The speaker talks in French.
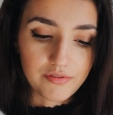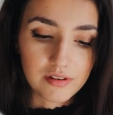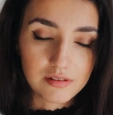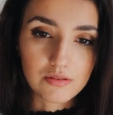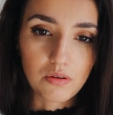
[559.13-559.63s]

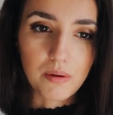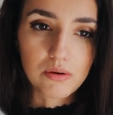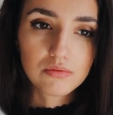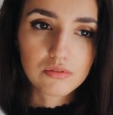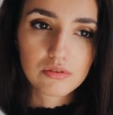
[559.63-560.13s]
Enfin, ils se rendent
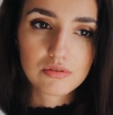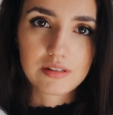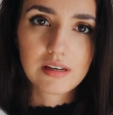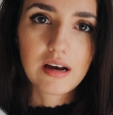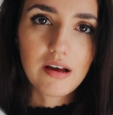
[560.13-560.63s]
pas compte que
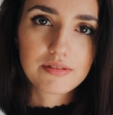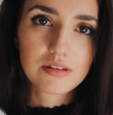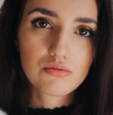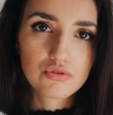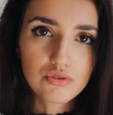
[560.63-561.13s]
c'est grave,
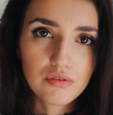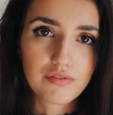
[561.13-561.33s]
c'est dangereux.